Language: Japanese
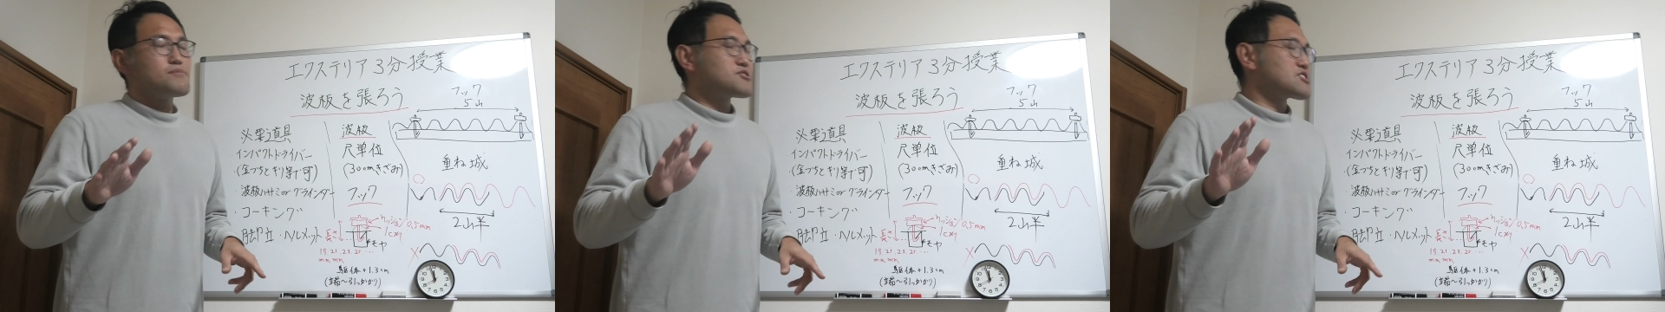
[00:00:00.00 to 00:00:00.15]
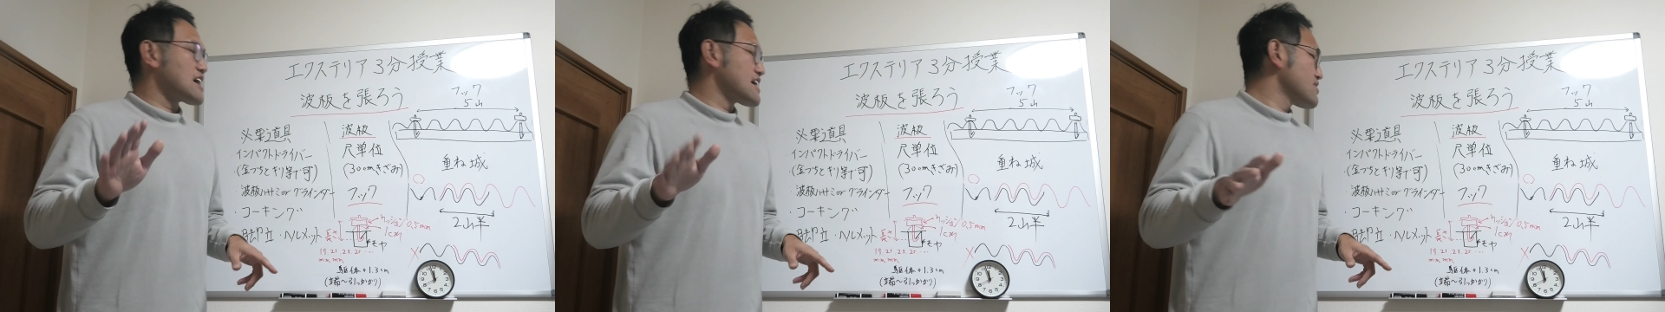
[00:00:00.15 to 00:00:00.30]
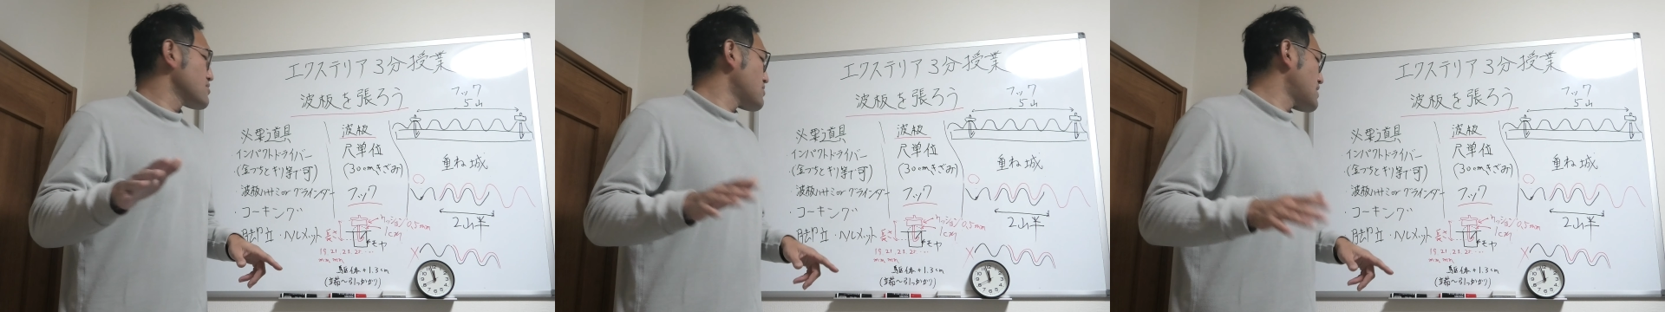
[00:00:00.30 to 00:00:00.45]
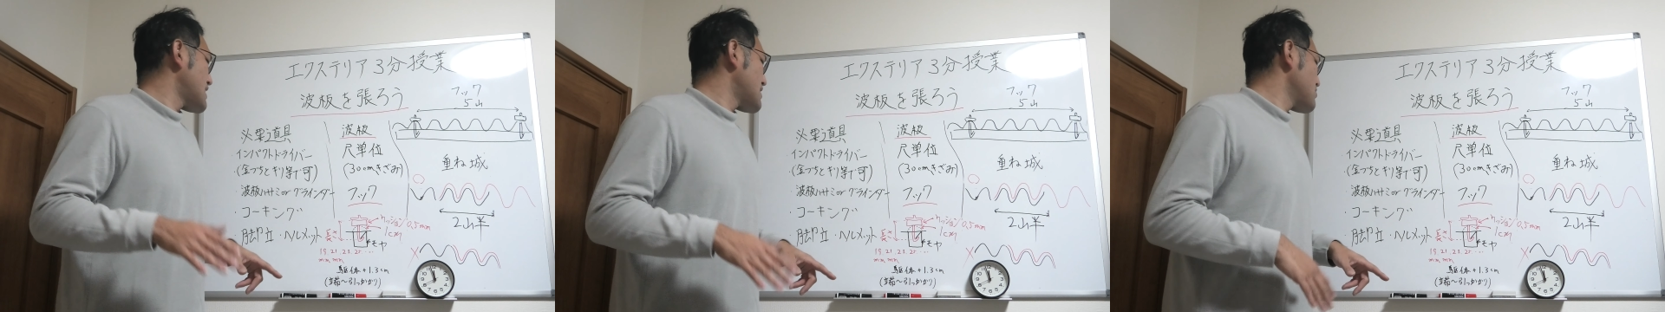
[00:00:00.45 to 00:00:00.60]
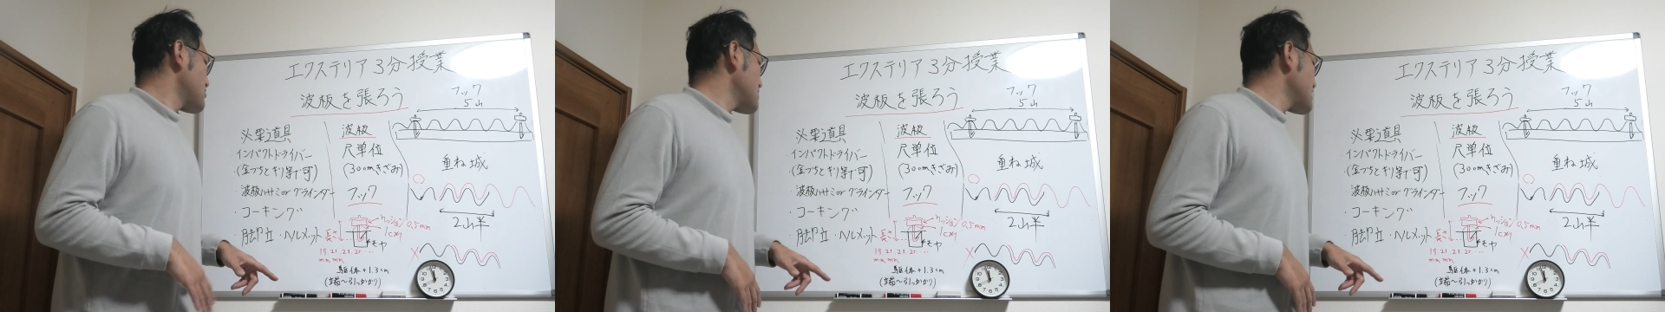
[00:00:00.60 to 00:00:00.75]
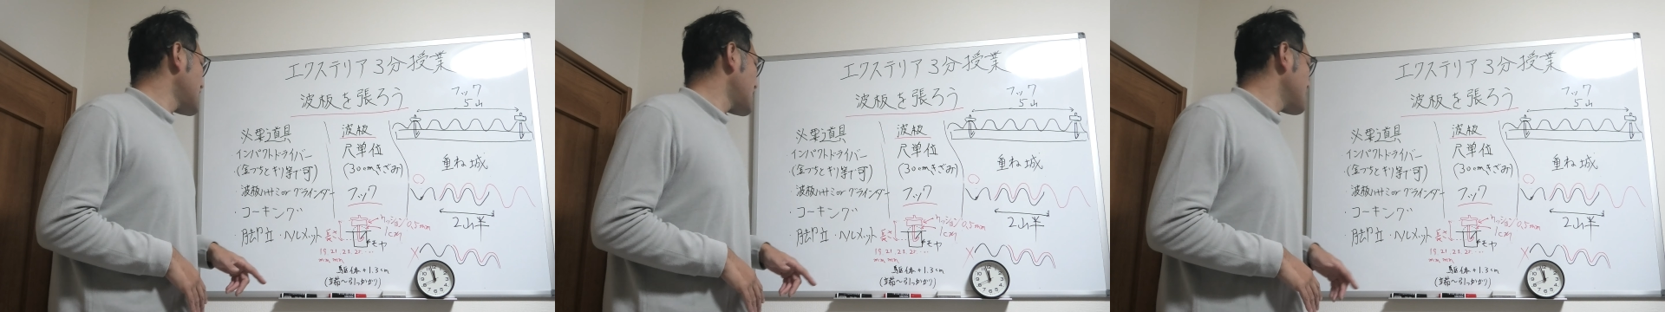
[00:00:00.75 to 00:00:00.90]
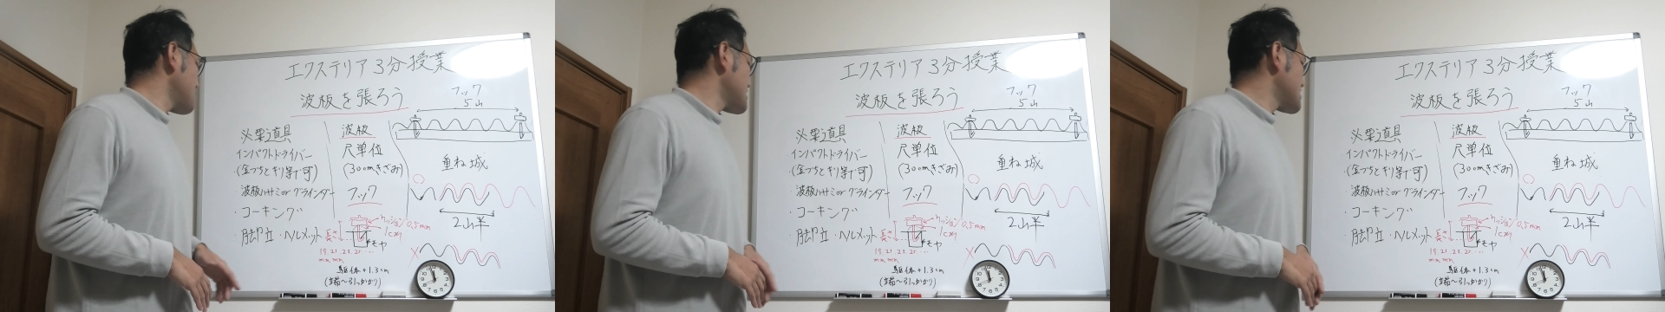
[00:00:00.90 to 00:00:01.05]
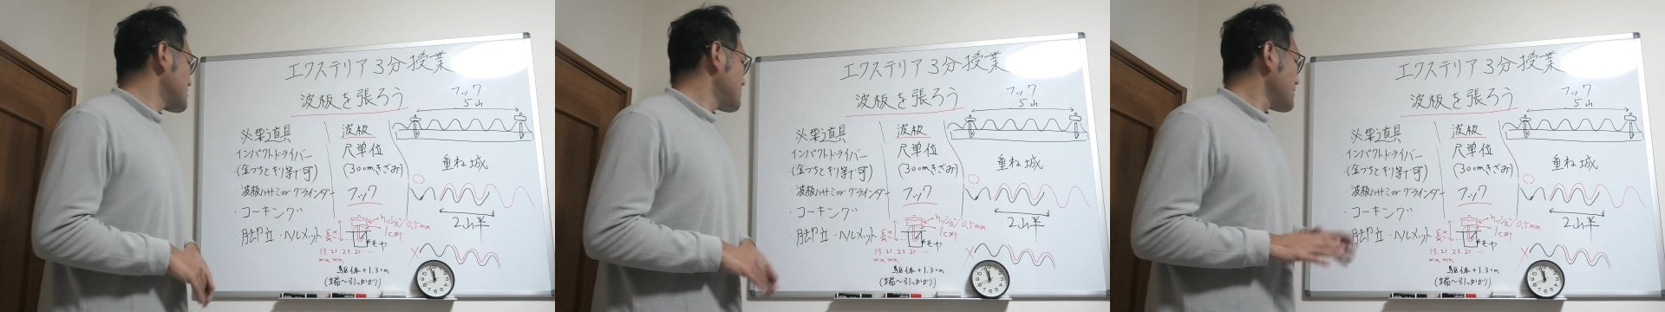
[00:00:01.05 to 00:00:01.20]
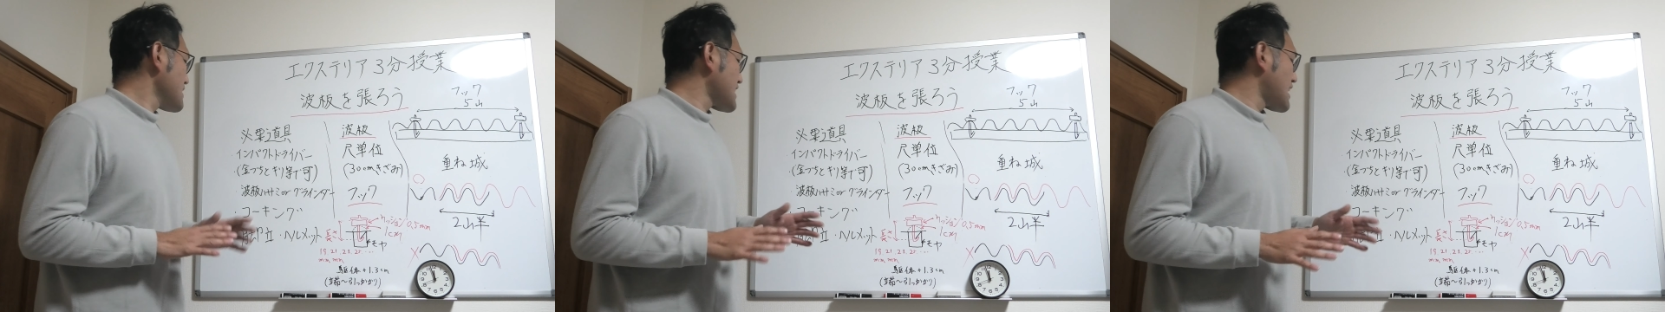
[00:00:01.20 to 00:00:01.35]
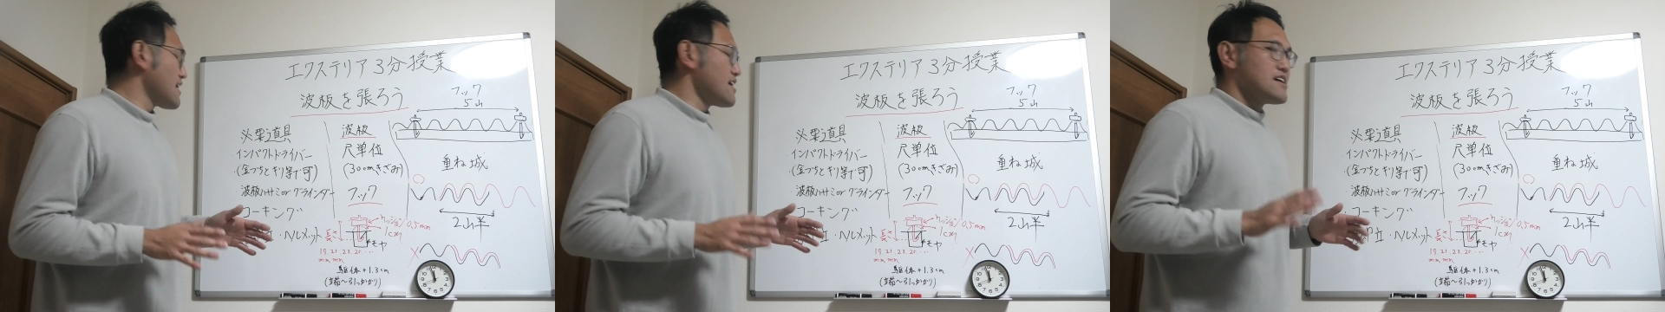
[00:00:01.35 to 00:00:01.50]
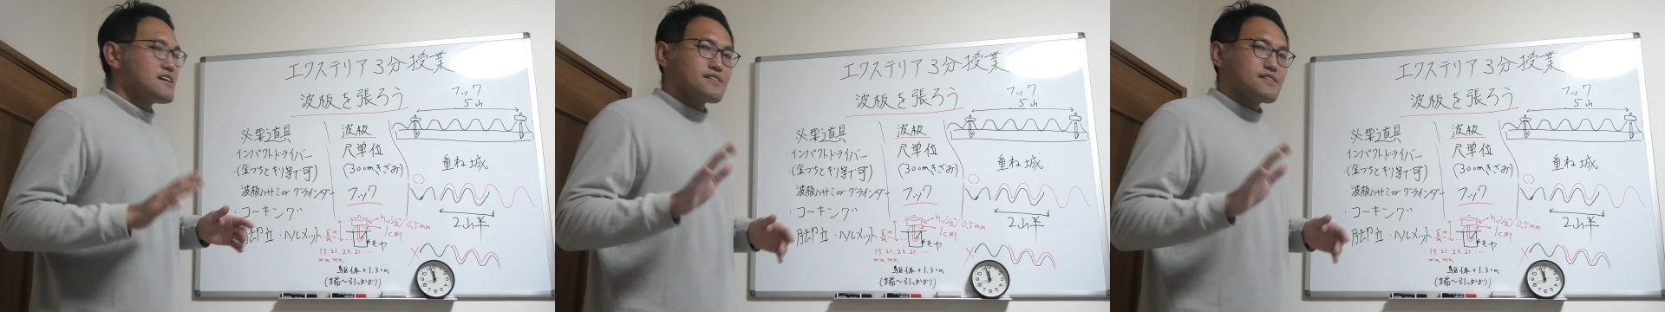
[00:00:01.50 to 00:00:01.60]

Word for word: も代用可能になります。また